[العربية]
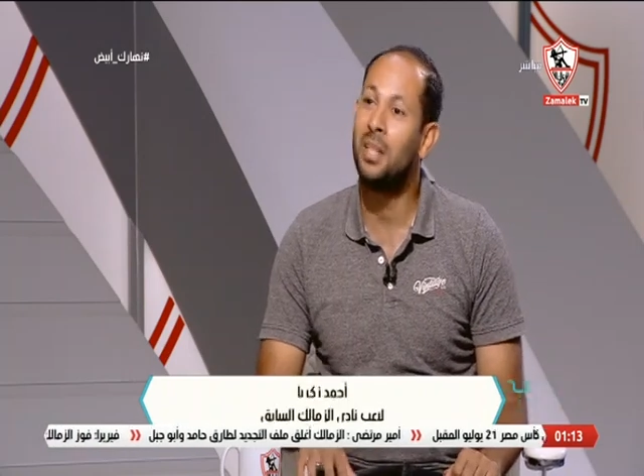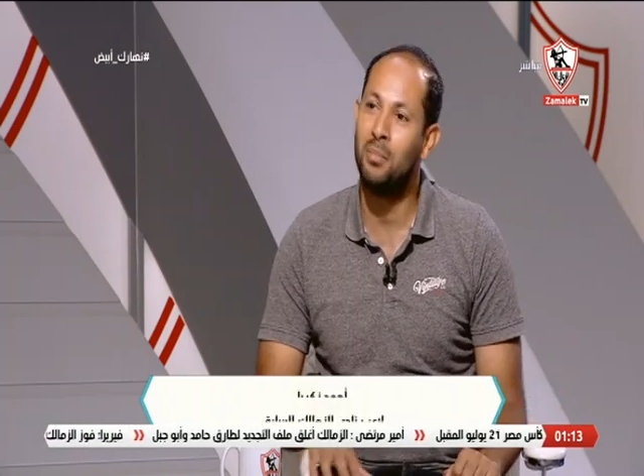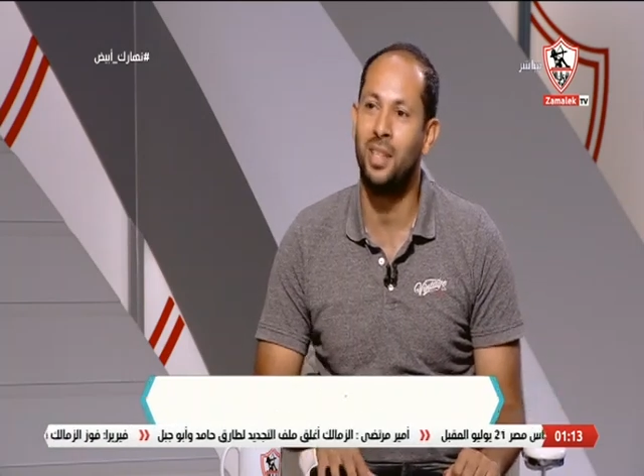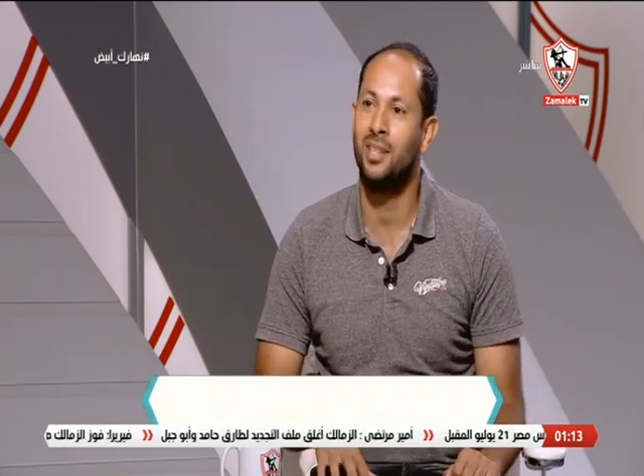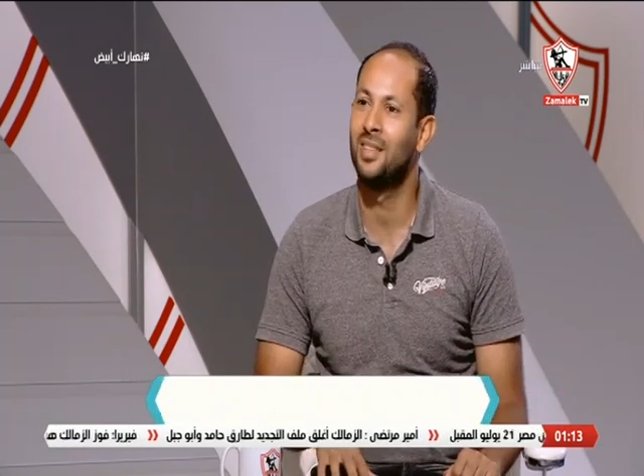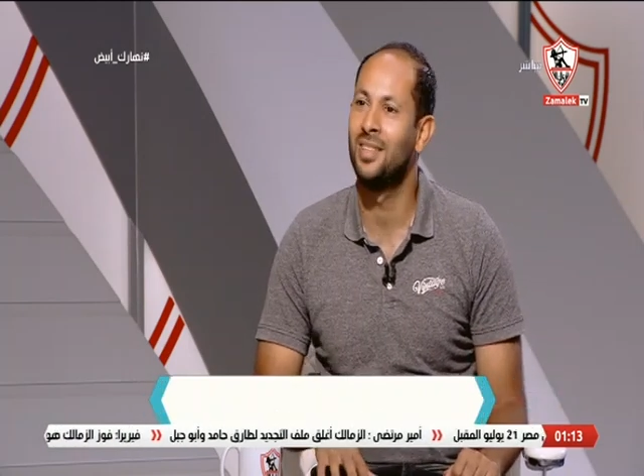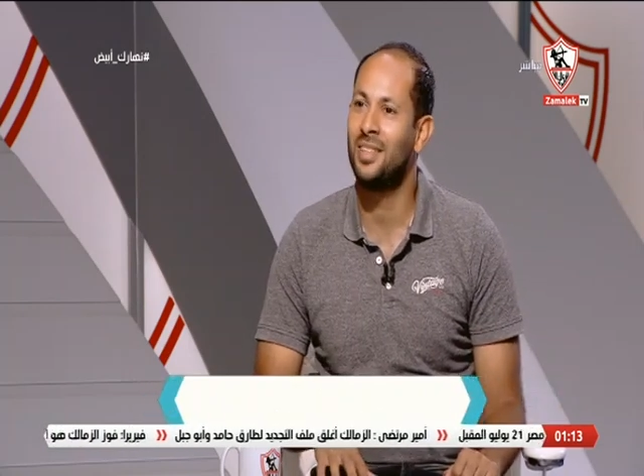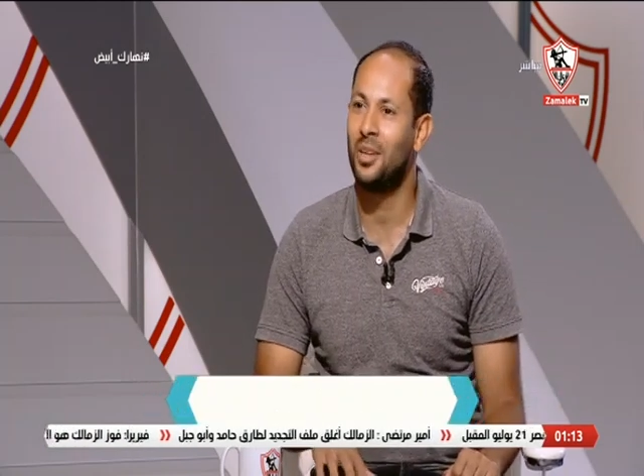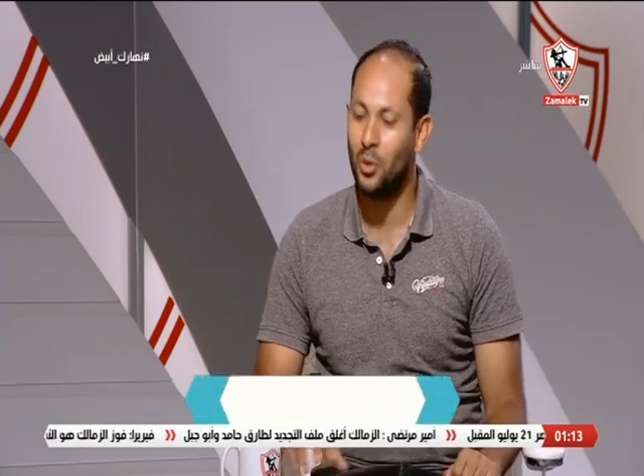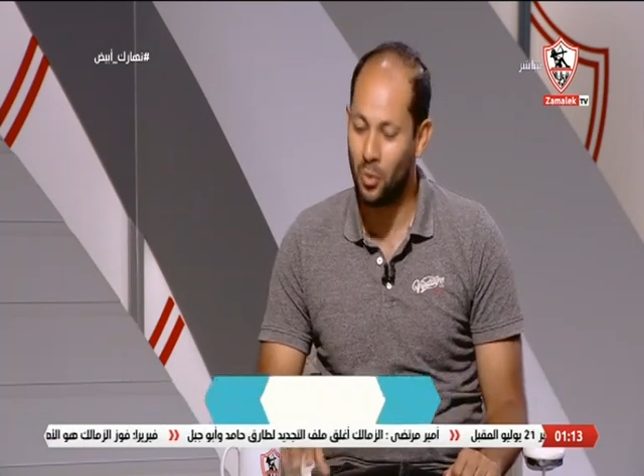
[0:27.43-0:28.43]
متابعني
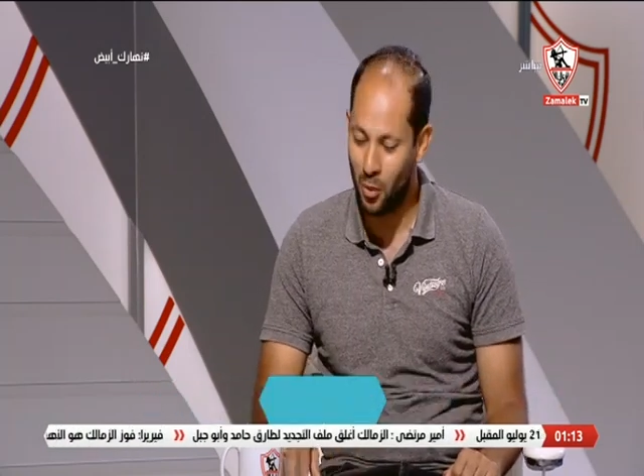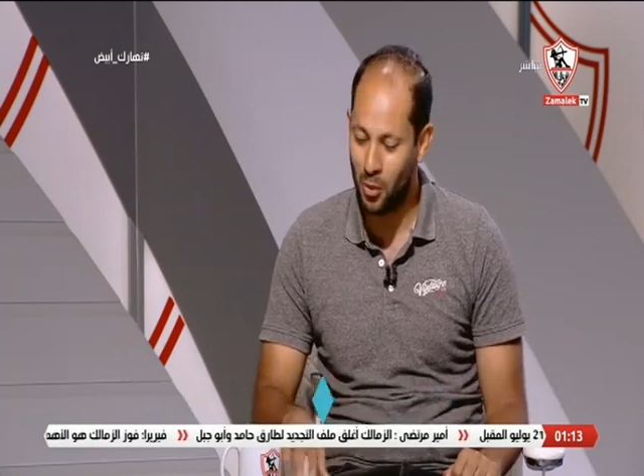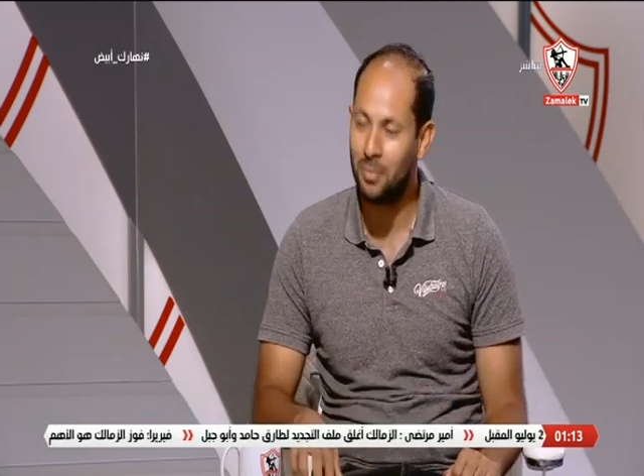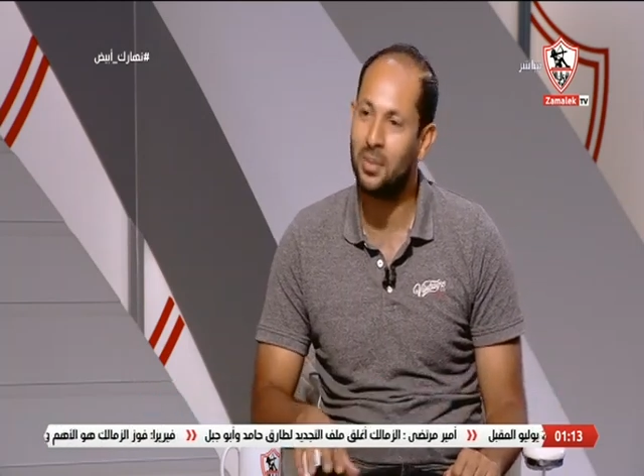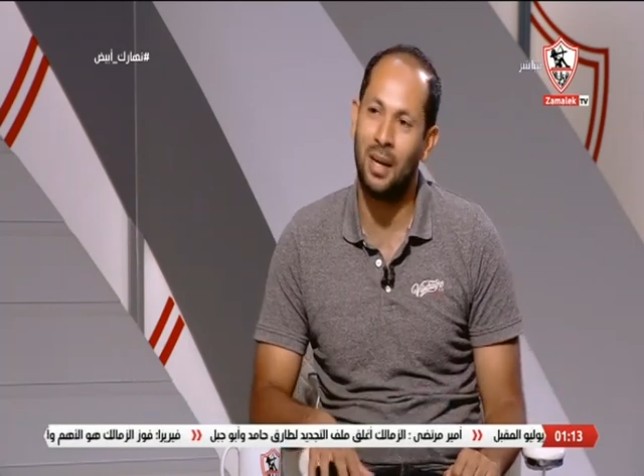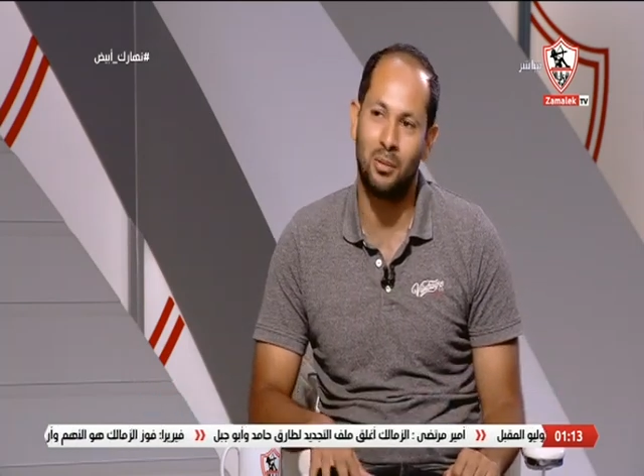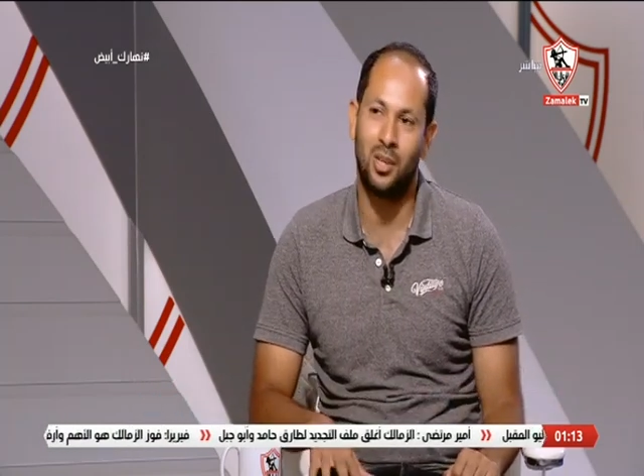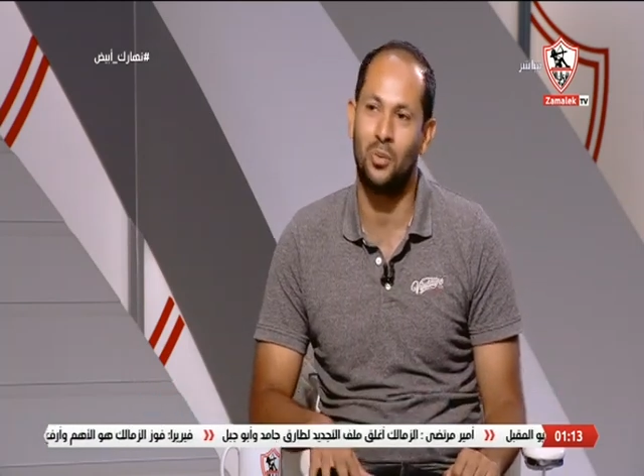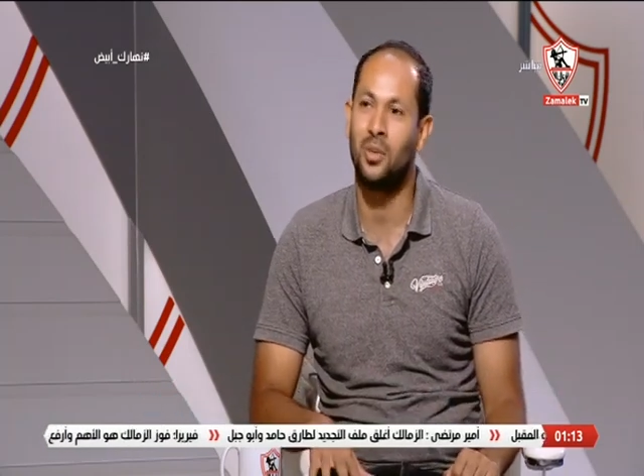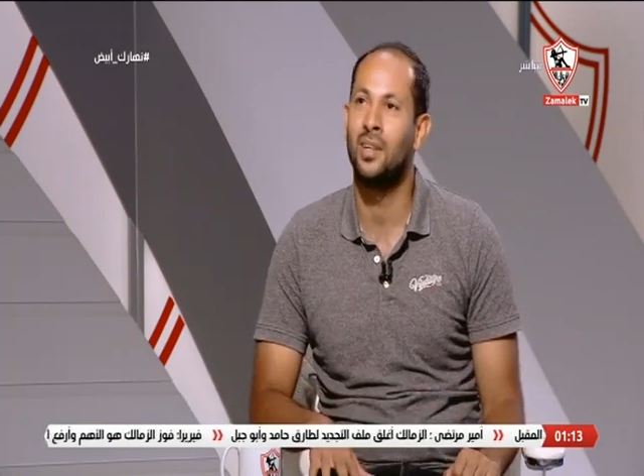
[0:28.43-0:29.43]
كان هو وكابتن حمد
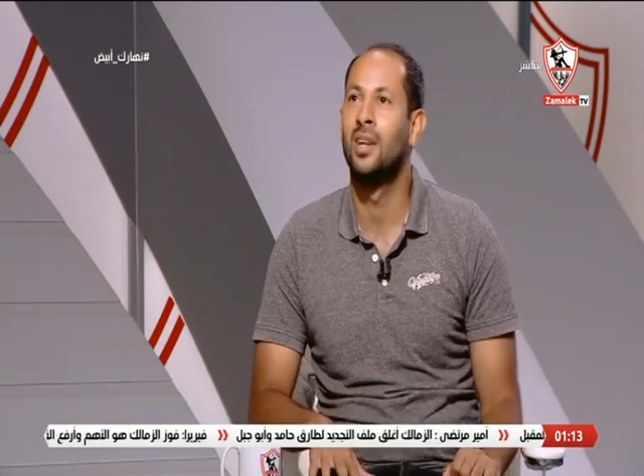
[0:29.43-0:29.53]
انور